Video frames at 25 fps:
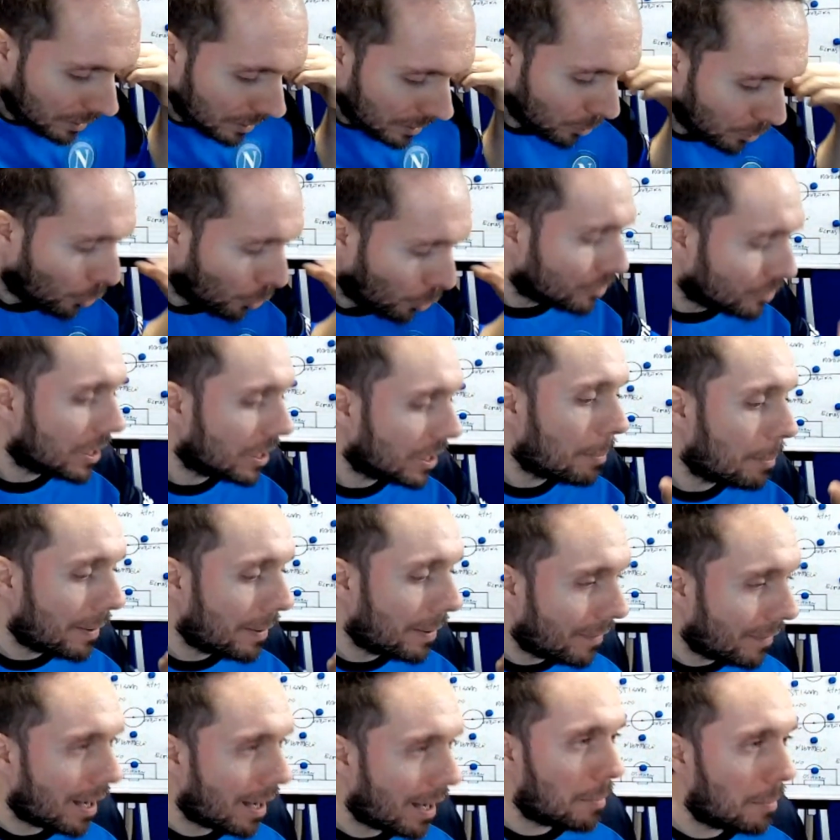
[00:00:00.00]
lo
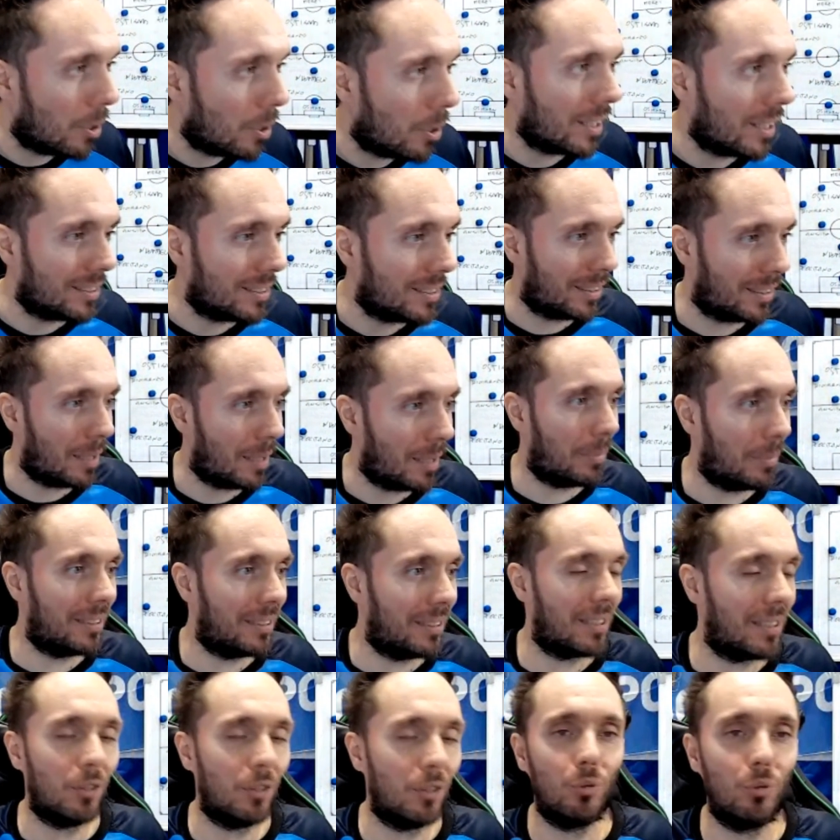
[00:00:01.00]
sapevamo che sarebbe
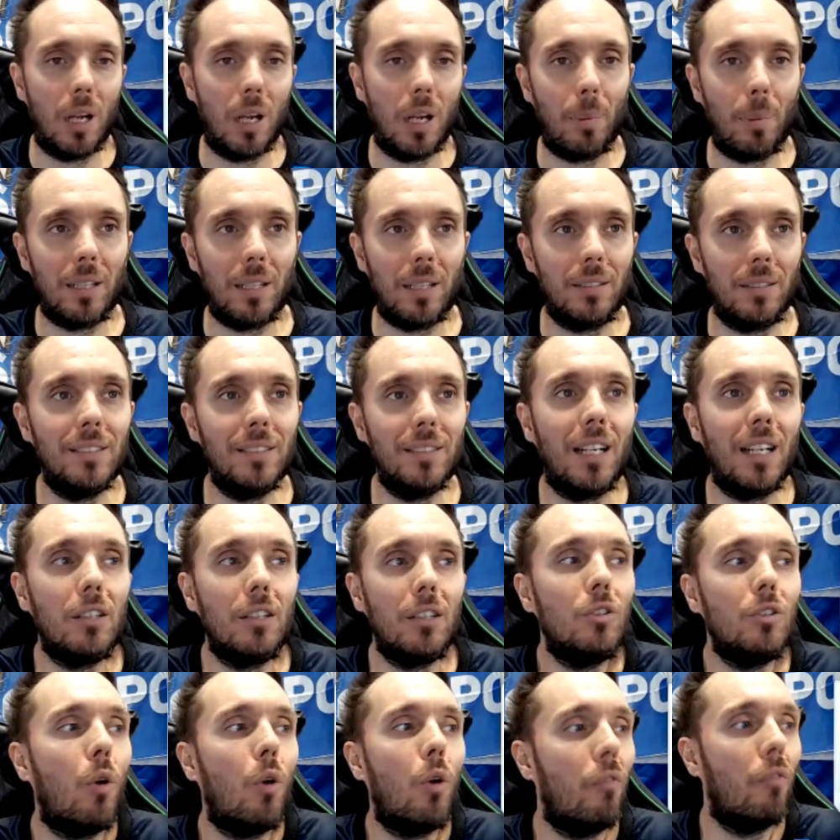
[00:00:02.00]
stata una partita
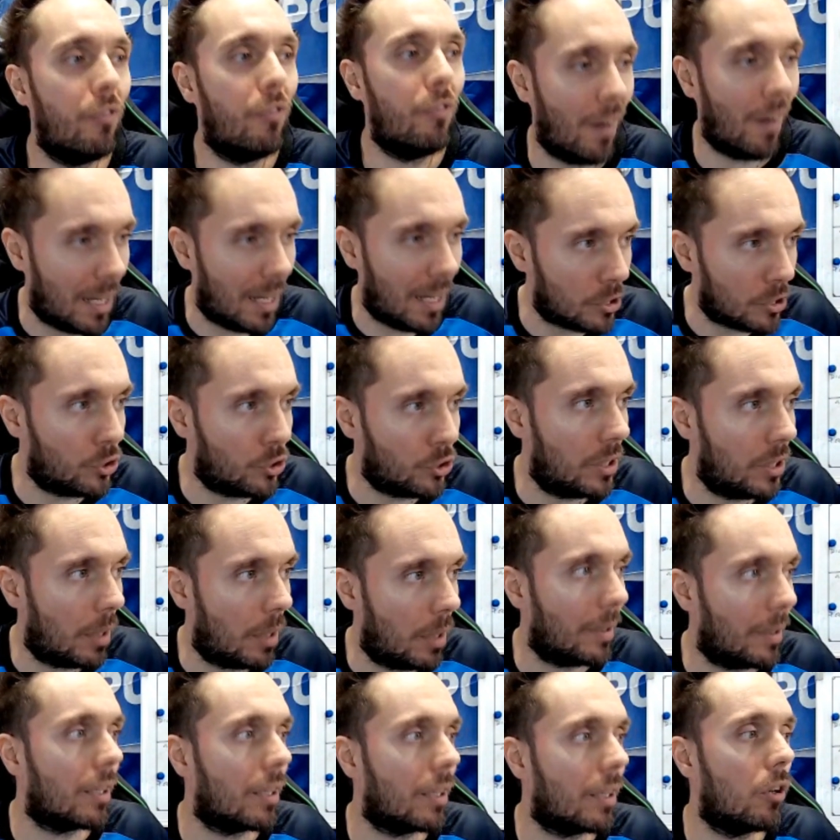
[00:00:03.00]
non facile
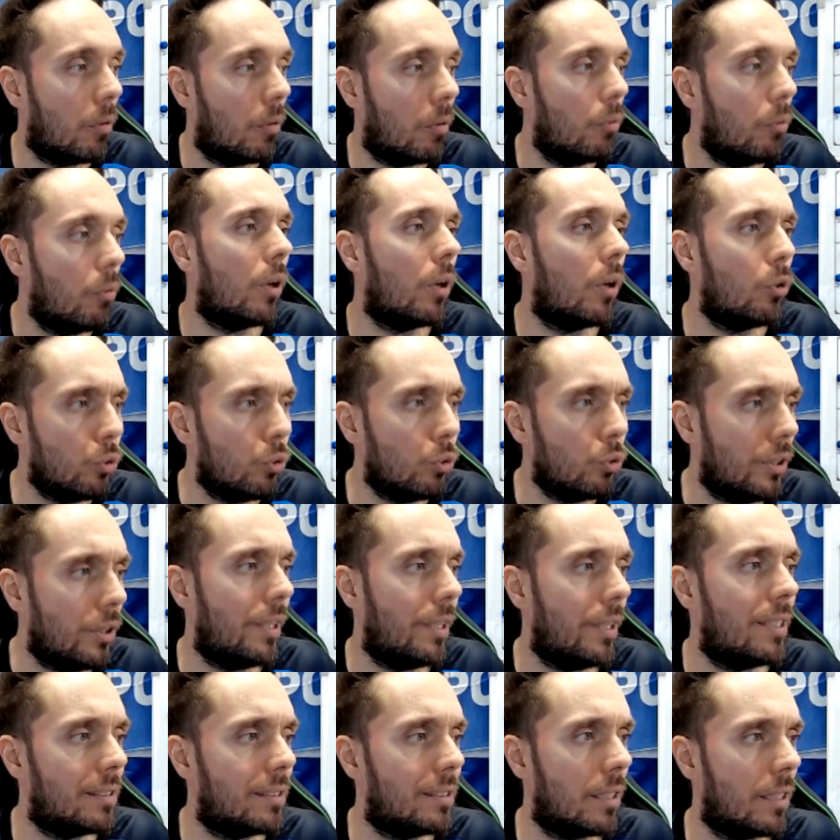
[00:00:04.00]
perché comunque
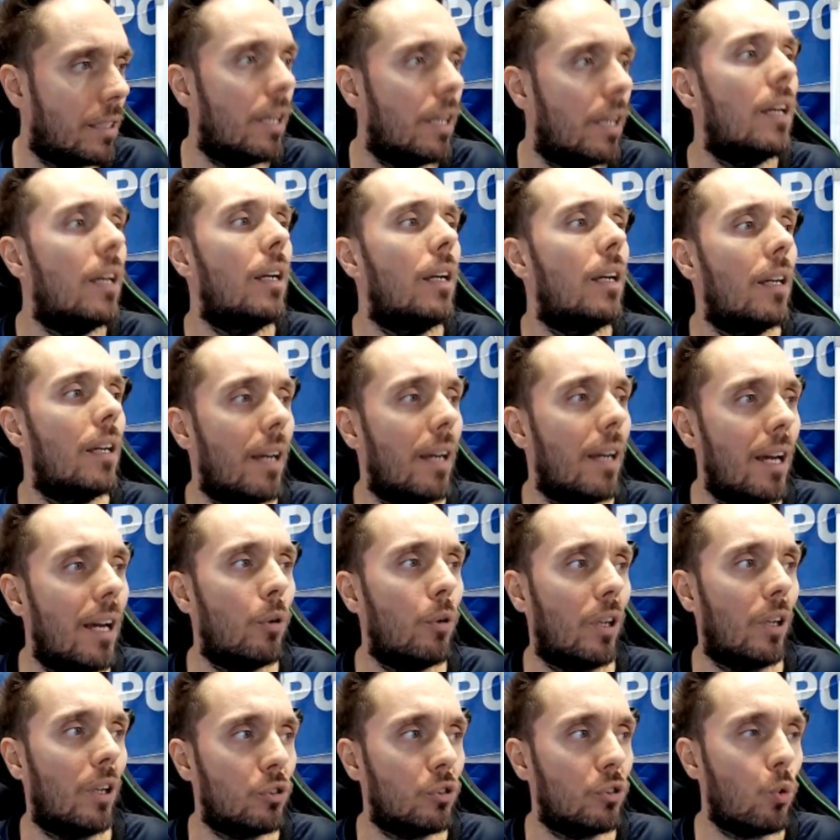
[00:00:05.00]
l'Udinese è
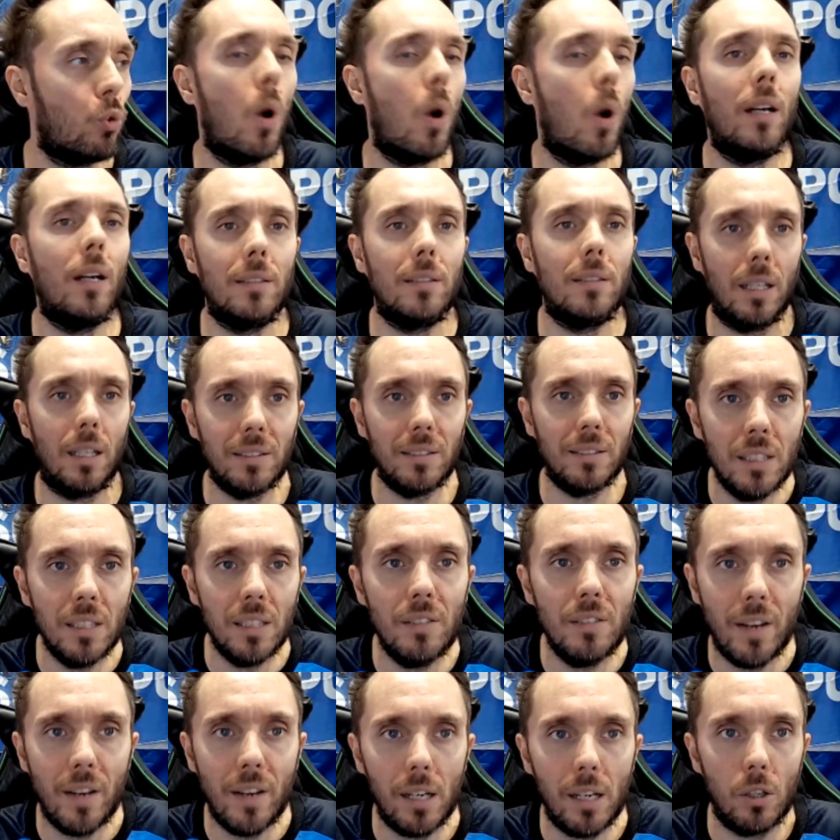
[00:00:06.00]
una squadra di
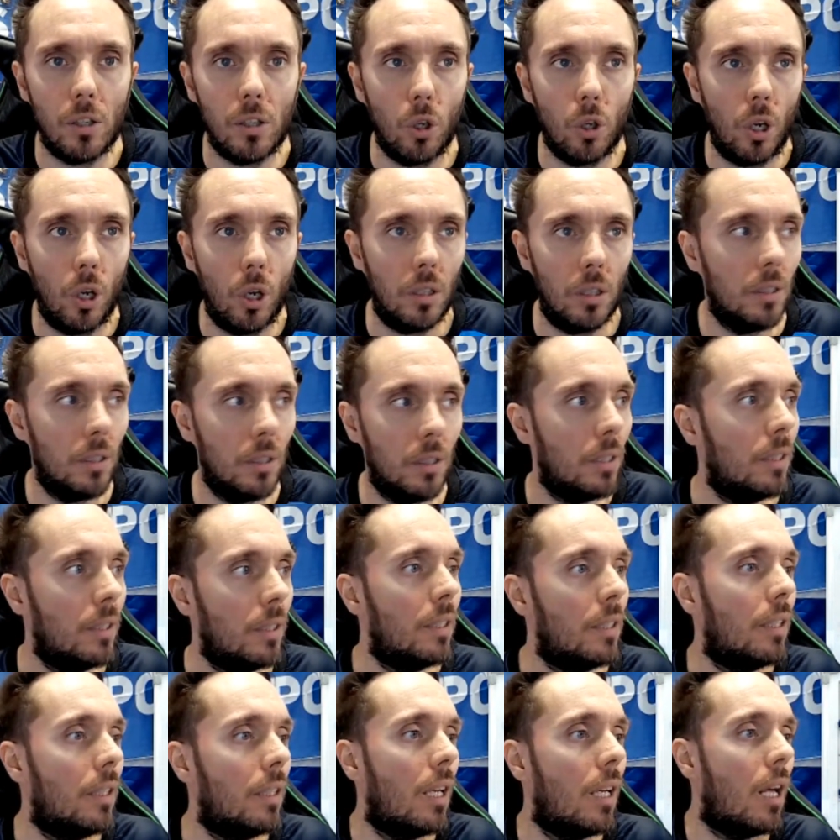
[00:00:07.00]
livello.
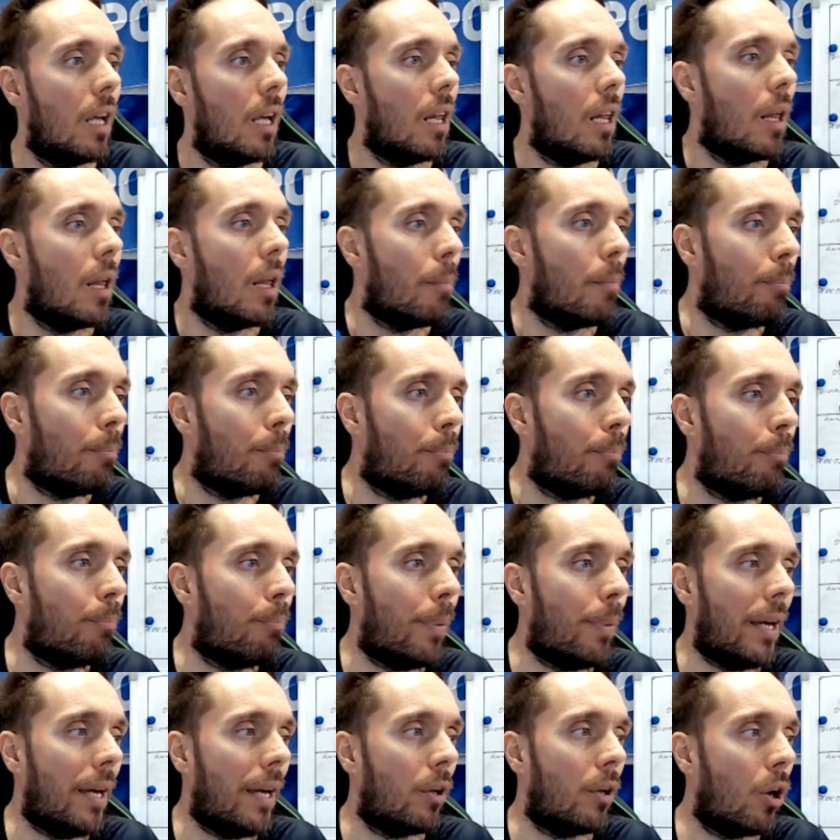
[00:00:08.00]

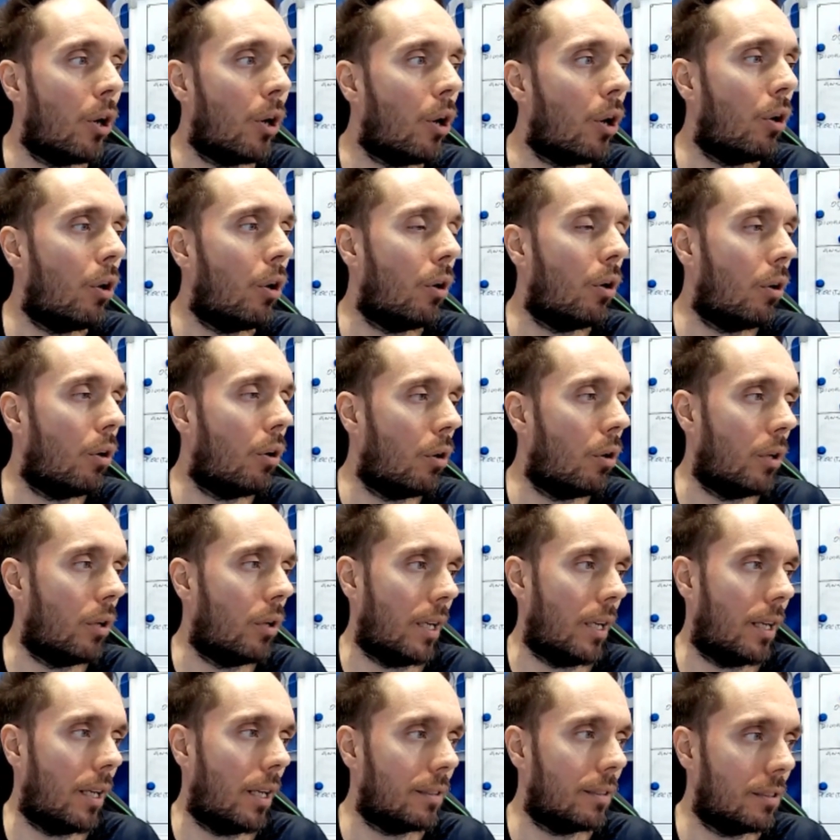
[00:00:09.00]
Però,
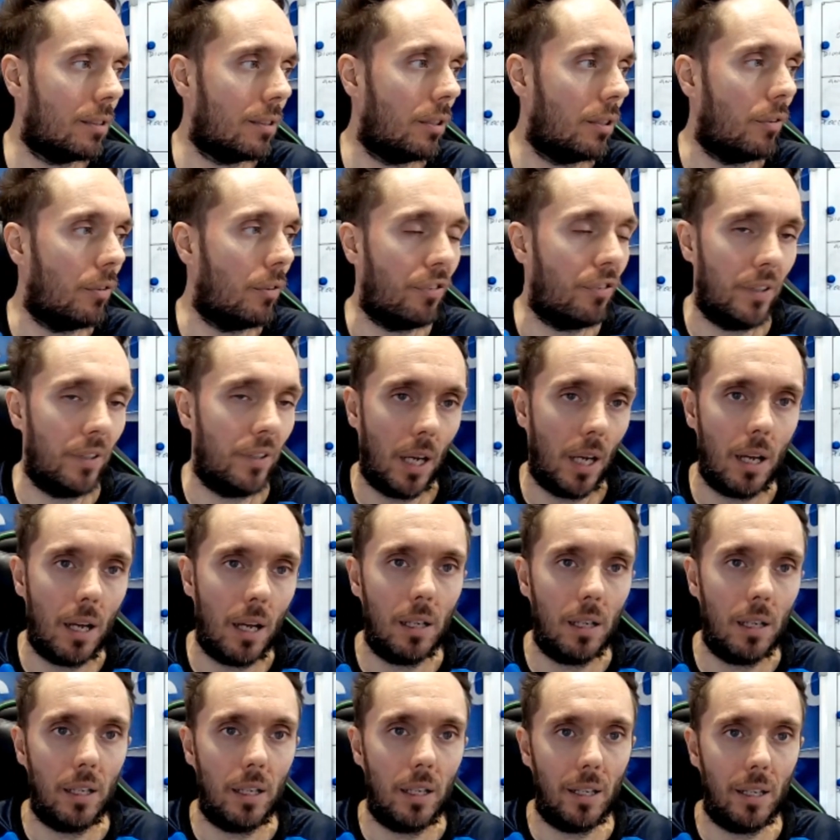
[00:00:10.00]
ragazzi, il
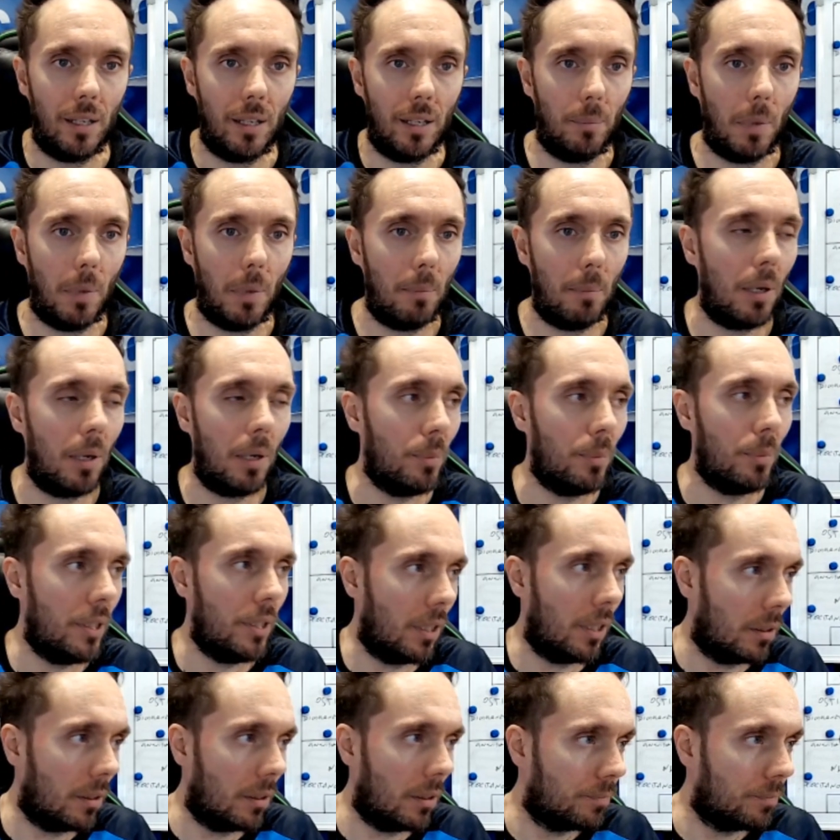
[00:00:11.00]
finale, mamma mia,